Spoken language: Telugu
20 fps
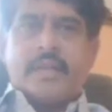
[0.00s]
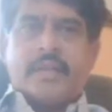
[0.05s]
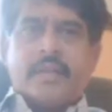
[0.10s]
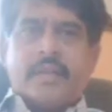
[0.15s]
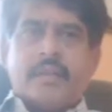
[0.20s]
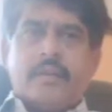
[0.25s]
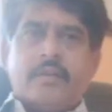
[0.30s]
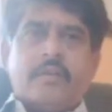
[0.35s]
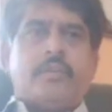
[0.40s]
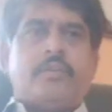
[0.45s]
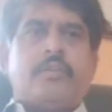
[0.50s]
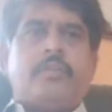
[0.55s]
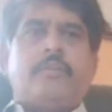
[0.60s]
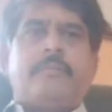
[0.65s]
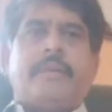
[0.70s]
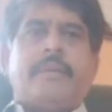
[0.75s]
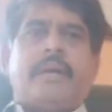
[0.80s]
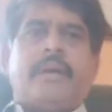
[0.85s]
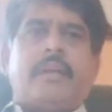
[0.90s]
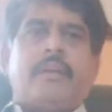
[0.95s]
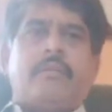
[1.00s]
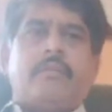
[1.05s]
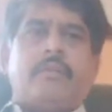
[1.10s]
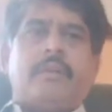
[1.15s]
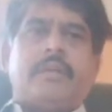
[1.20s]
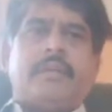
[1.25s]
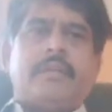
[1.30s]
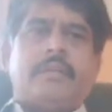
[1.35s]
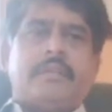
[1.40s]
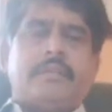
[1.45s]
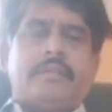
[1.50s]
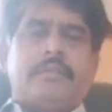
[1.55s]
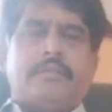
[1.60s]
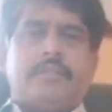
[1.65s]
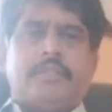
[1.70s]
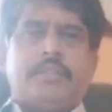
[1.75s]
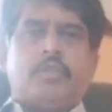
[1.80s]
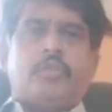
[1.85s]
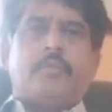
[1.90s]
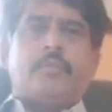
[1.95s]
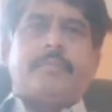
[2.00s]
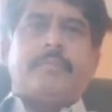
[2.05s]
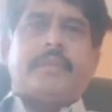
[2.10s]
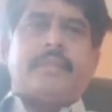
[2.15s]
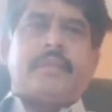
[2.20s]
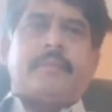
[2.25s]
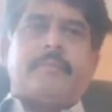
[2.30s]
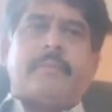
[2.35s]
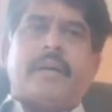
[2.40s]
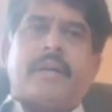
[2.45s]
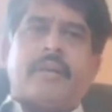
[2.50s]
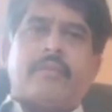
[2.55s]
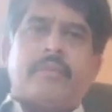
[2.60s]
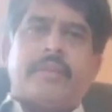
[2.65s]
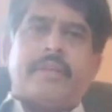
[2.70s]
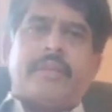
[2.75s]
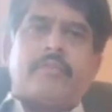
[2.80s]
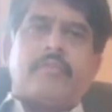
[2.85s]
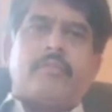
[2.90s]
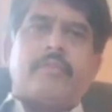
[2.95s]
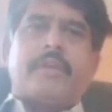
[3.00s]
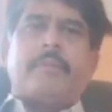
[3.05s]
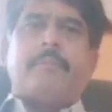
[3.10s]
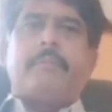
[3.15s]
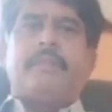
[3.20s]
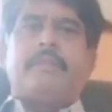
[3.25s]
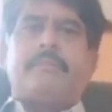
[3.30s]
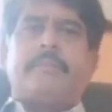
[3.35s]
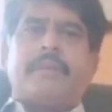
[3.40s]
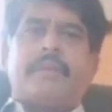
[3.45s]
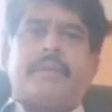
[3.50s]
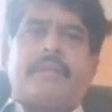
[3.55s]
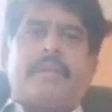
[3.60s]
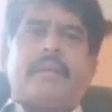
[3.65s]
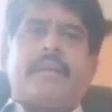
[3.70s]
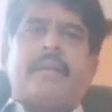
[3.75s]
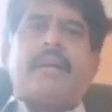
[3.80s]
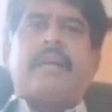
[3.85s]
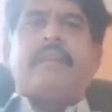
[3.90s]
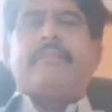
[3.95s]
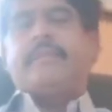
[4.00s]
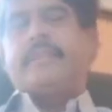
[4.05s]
కాలాల్లో మానవ జీవితం మీద మానవుడు ఎక్కువగా ఇబ్బంది పెట్టే కాలం